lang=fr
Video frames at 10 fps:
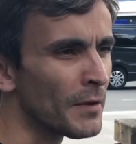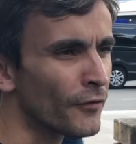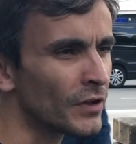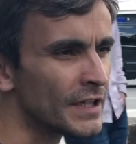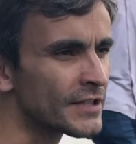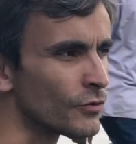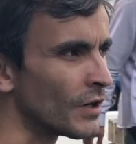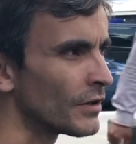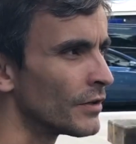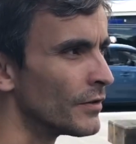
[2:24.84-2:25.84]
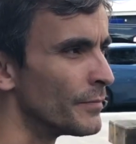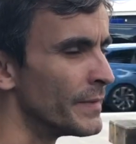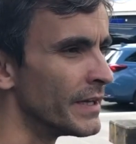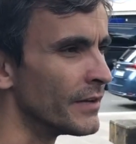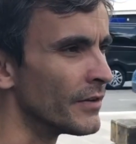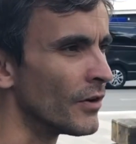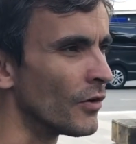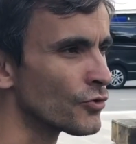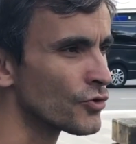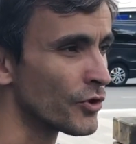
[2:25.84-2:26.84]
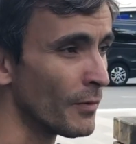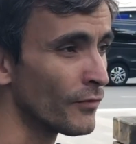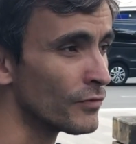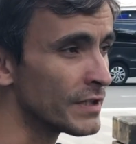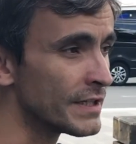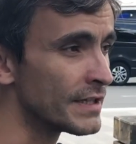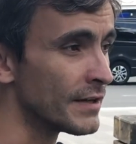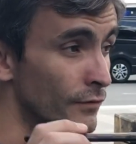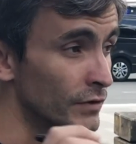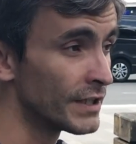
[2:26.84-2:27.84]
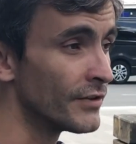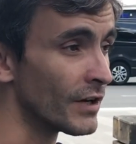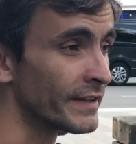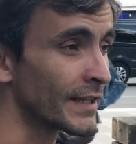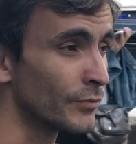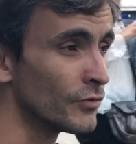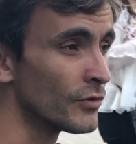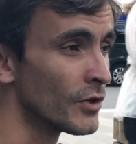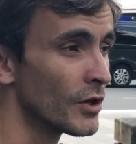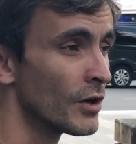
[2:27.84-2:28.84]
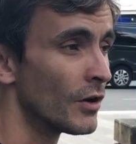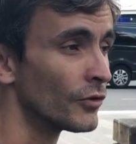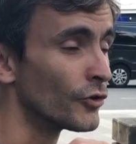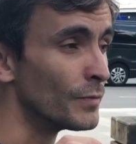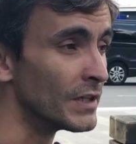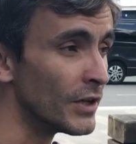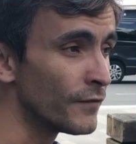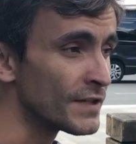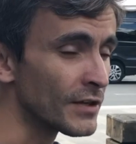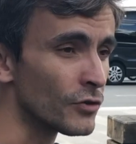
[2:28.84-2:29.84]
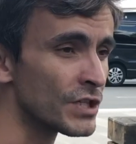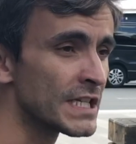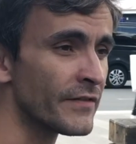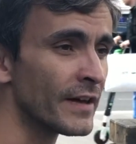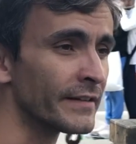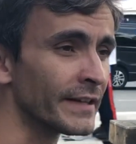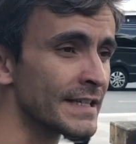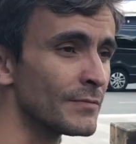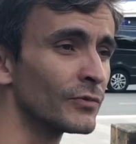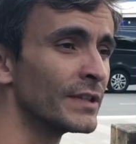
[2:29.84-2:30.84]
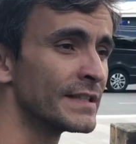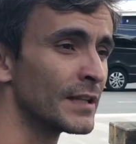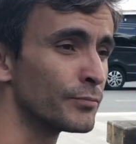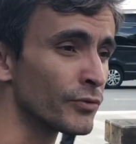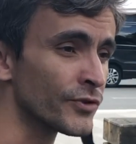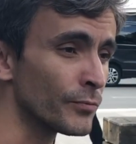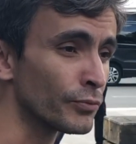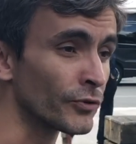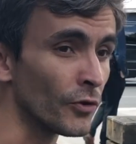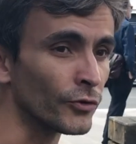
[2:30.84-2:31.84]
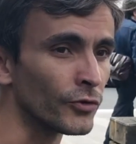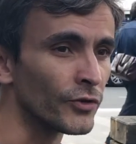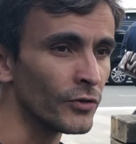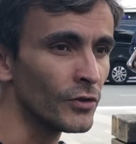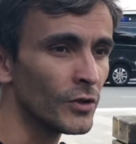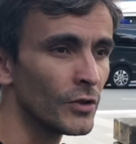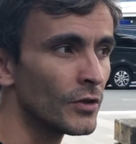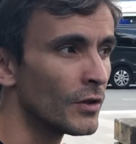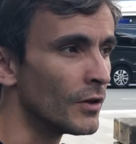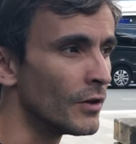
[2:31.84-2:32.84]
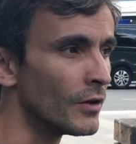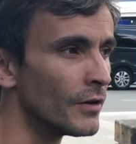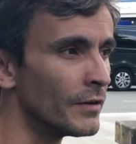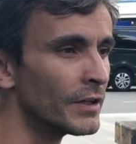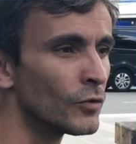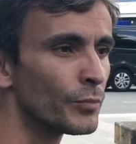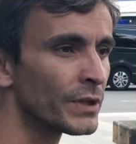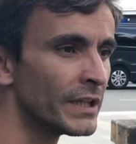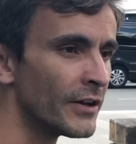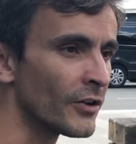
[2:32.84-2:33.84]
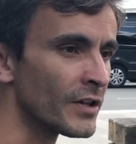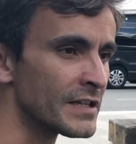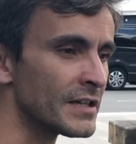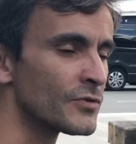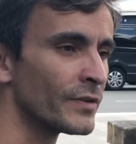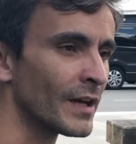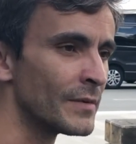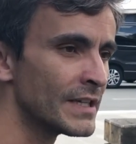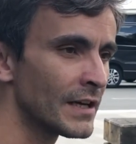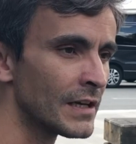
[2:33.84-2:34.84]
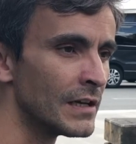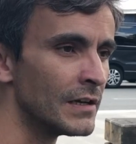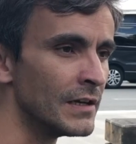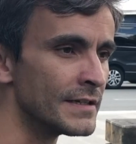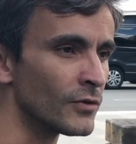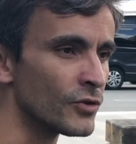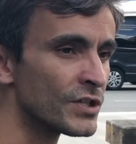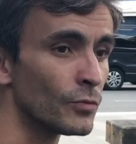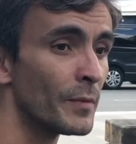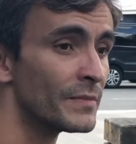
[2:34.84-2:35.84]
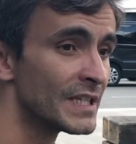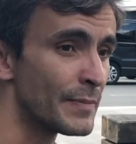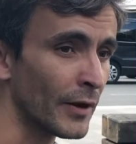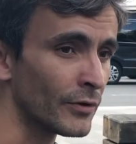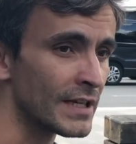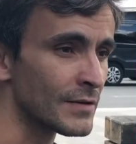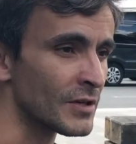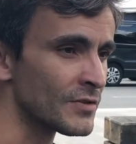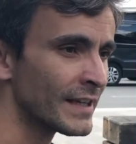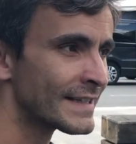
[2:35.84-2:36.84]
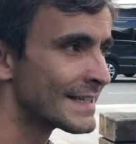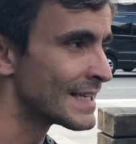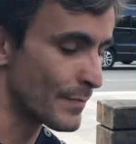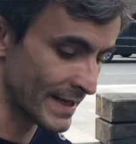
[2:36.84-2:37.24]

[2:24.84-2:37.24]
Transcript: première fois de l'histoire, euh, mais justement vous le disiez et vous le dites dans la tribune. En 2009, les écologistes avaient atteint quasiment 17 Pourtant, entre temps, y compris d'ailleurs dans les élections intermédiaires, les écologistes ont même disparu de l'Assemblée nationale. Qu'est-ce qui s'est